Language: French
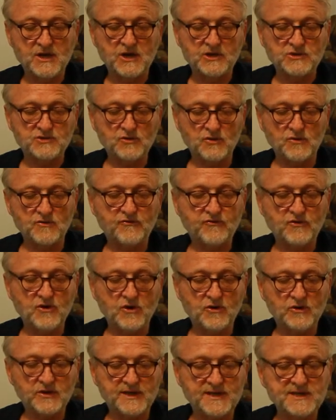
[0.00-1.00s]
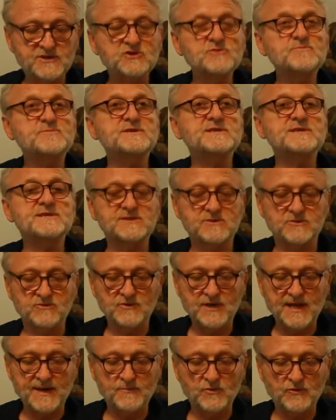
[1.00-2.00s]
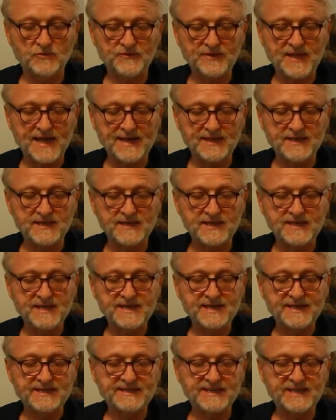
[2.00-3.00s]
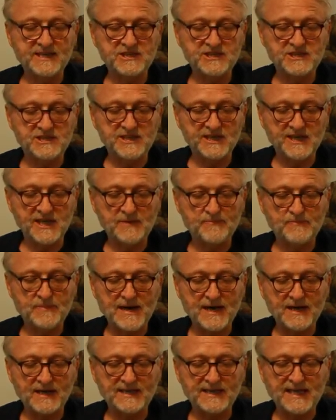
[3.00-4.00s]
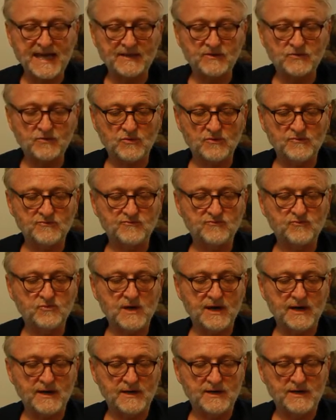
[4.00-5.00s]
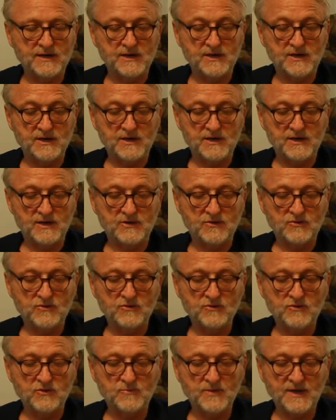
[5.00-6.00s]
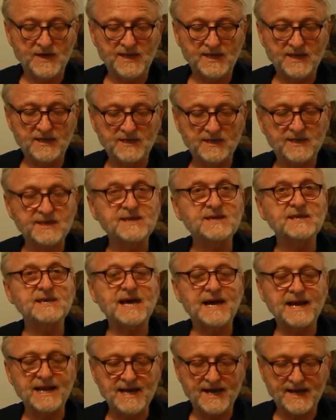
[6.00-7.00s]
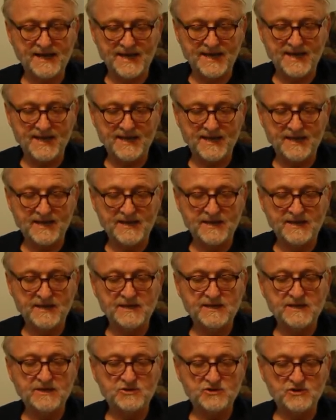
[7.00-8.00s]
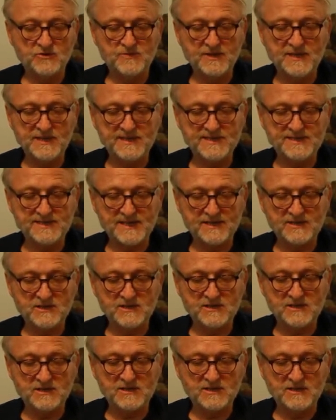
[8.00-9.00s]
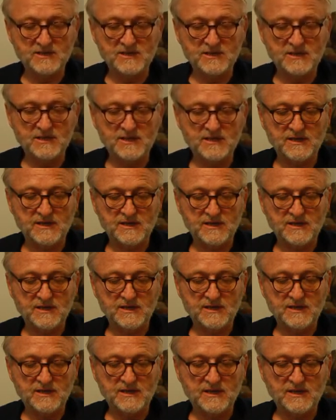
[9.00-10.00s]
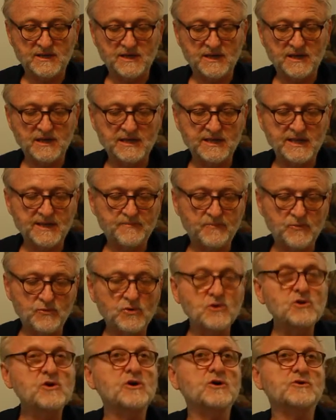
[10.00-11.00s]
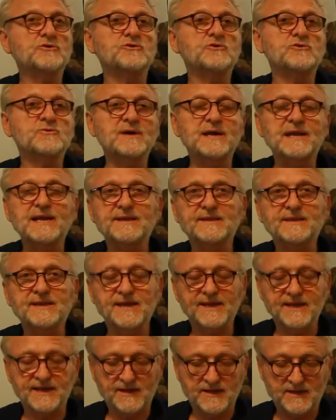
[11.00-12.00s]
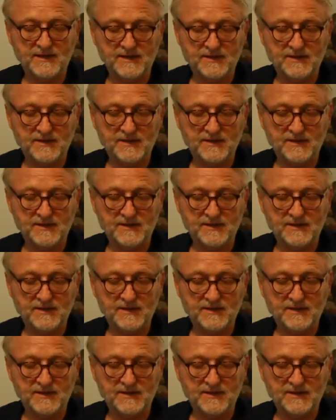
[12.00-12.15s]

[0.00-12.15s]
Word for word: Sur le flanc qui subsiste de la montagne, déchiré par quatre voies, une briqueterie à l'arrêt, cheminée sèche. Il n'est plus l'heure de cuire la terre.